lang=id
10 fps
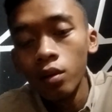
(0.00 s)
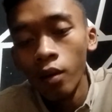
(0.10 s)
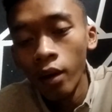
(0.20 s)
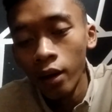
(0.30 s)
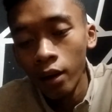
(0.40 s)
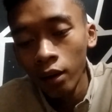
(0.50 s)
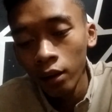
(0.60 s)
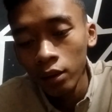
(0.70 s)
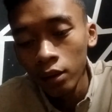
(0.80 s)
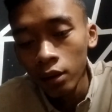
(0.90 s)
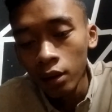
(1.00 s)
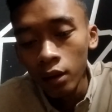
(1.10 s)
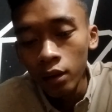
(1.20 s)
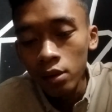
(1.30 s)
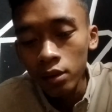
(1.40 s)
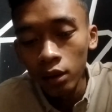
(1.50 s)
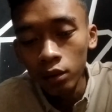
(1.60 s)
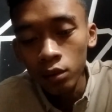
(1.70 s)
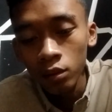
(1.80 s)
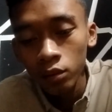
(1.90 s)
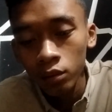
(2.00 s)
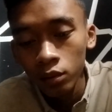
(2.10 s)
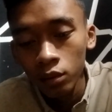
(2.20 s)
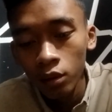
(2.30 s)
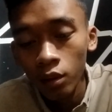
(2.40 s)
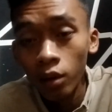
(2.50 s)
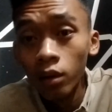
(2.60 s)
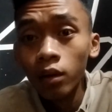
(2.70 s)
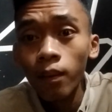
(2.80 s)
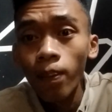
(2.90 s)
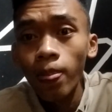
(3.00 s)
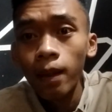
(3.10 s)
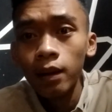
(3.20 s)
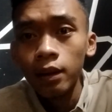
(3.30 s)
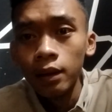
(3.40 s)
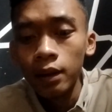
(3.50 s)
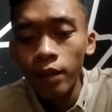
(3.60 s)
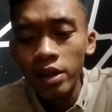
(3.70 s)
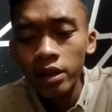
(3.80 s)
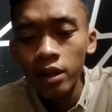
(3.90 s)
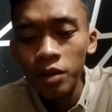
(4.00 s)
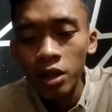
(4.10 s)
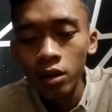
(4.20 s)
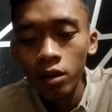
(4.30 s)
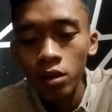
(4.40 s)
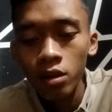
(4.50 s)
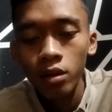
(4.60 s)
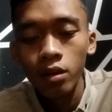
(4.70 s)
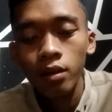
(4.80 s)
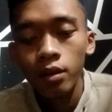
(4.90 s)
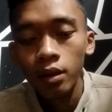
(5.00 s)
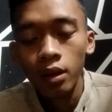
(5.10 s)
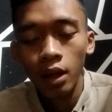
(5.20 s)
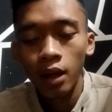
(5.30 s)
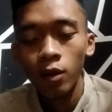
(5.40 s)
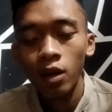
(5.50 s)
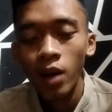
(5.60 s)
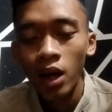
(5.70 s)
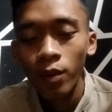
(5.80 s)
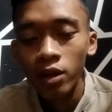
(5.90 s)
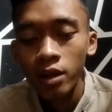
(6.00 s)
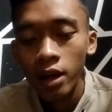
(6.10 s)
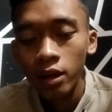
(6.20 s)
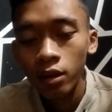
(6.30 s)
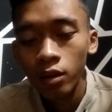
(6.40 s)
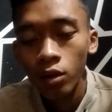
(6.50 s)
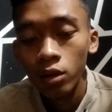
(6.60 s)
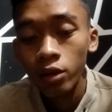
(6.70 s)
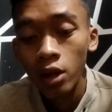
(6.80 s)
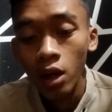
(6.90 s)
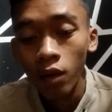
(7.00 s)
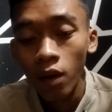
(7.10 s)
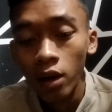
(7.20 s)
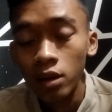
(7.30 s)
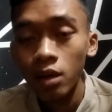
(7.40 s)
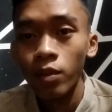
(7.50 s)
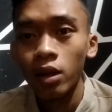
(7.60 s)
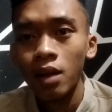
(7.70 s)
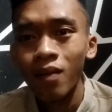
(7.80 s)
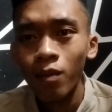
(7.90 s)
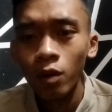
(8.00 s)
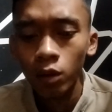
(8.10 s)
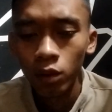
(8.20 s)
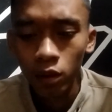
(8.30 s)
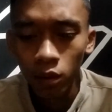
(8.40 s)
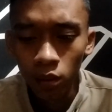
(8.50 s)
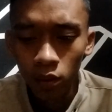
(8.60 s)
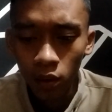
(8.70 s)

2 satu gol Messi di menit 35 kemudian gol Julian Alvarez di menit 57